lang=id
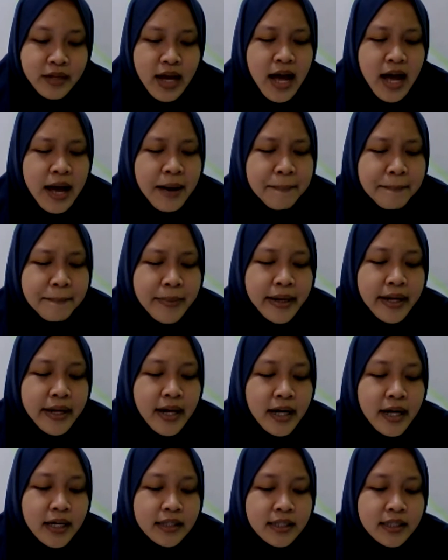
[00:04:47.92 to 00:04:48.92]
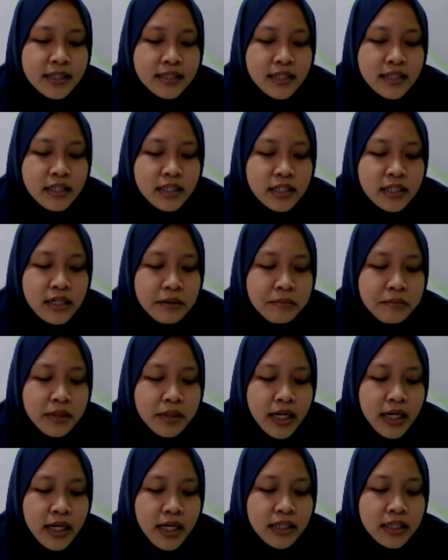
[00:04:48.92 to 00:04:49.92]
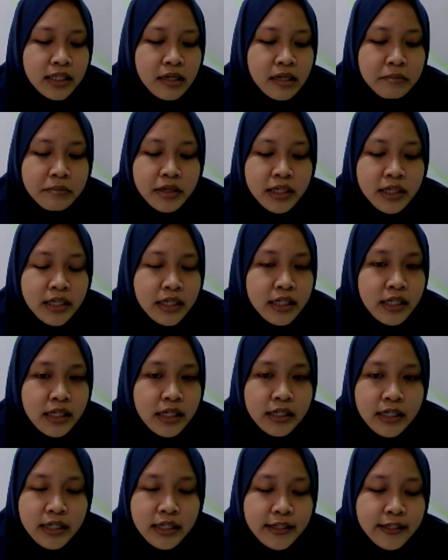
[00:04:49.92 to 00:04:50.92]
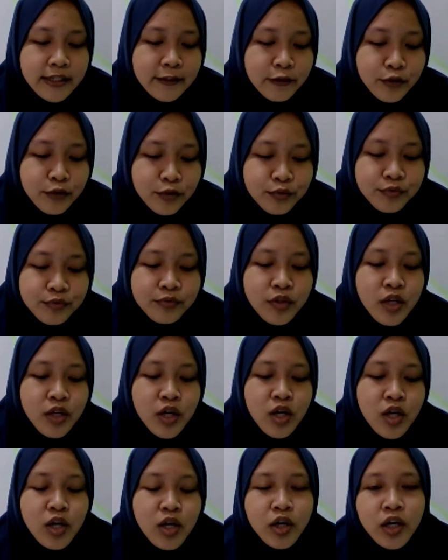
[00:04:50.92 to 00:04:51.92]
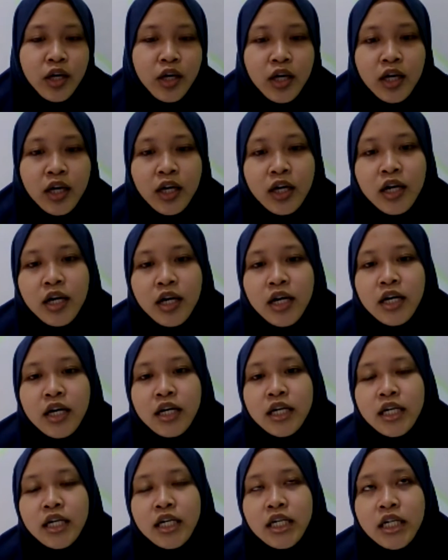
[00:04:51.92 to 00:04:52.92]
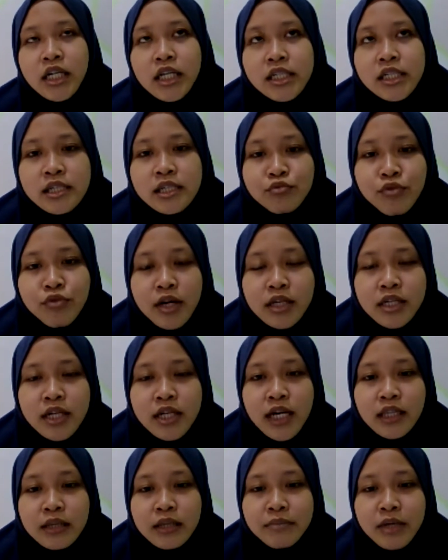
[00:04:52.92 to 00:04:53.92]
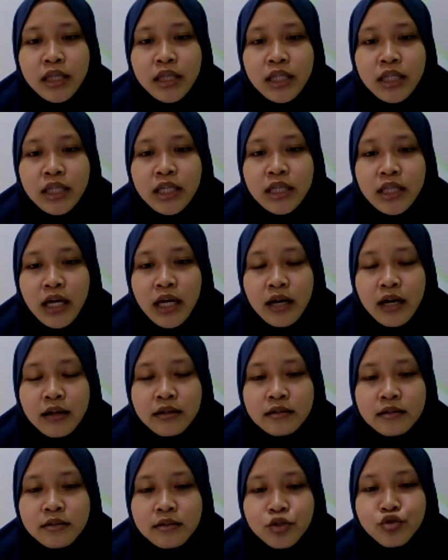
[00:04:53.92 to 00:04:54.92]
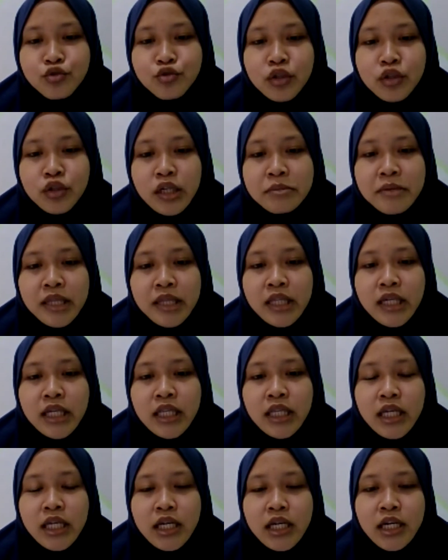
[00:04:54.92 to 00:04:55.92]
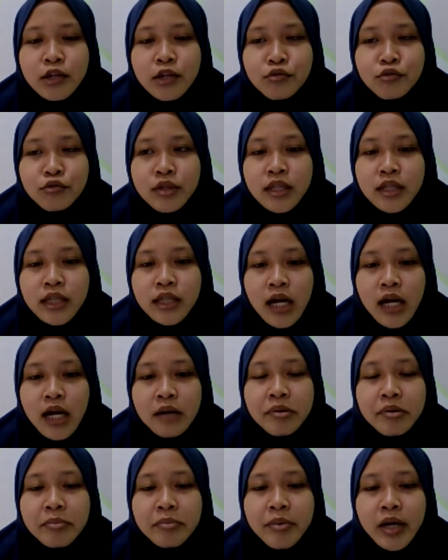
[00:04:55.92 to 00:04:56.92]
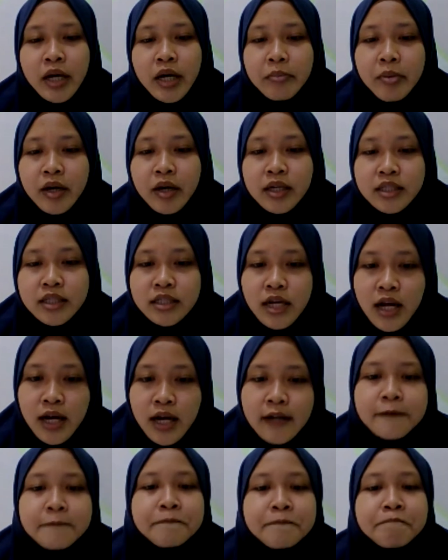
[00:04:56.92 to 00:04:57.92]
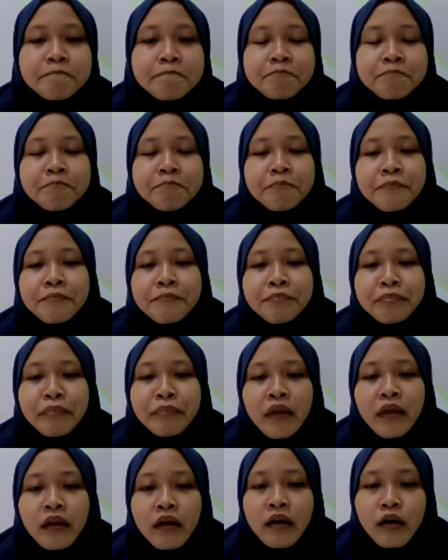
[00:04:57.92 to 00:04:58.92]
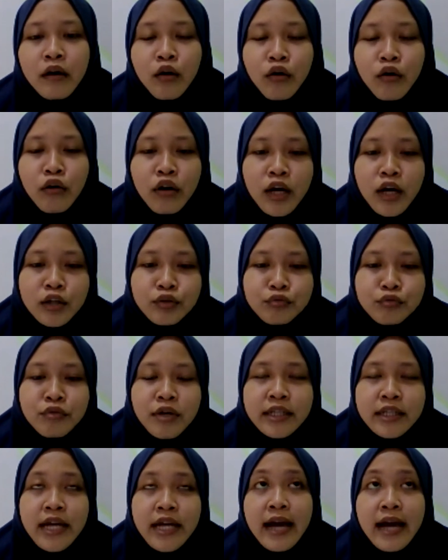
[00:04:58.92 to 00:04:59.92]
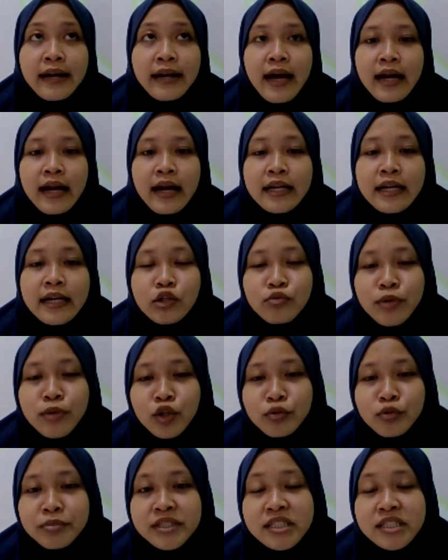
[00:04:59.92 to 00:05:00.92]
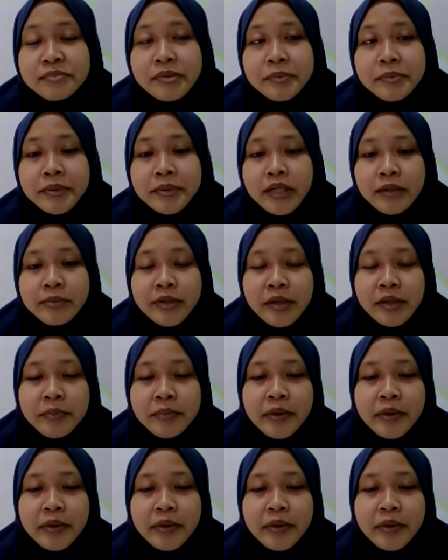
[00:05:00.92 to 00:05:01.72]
apa yang akan terjadi jika mereka tidak memiliki nilai-nilai itu? Oke, ini sesuai dengan tematik kita. Judul tematik kita yaitu tentang berbagai pekerjaan. Orang tuanya anak-anak di rumah itu pasti berbeda-beda